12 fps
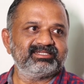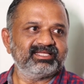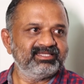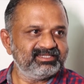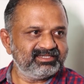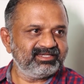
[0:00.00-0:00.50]

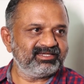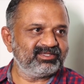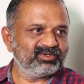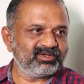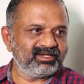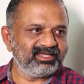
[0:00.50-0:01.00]
சந்தித்து
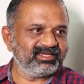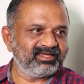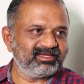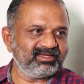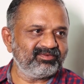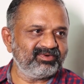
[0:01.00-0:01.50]
ஏதோ இன்றைக்கி
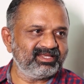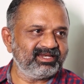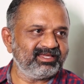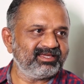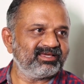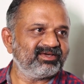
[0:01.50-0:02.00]

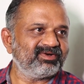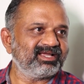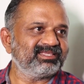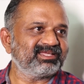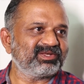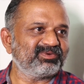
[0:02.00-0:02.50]
விடுதலையை
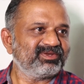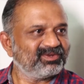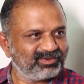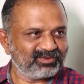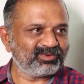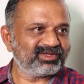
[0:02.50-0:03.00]
வாங்கி தர
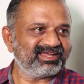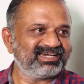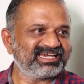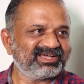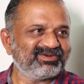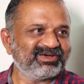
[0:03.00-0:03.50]
வரையும் கூட
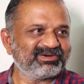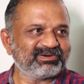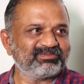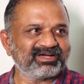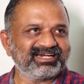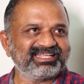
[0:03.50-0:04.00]
ட்ராவல்
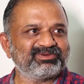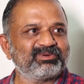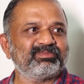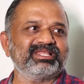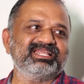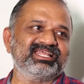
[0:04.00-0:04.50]
ஆகிறப்ப கிட்டத்தட்ட
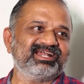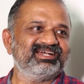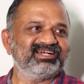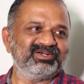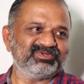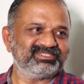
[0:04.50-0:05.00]
ஒரு பதினாறு
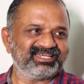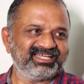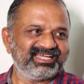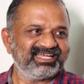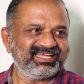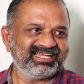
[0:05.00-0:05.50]
ஆண்டுகள்னு
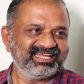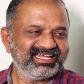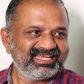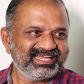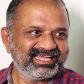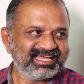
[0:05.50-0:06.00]
வச்சிங்களேன்
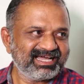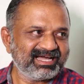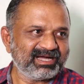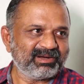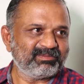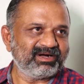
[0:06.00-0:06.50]

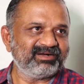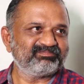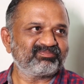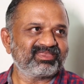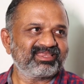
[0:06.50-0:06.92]
ஆமாம்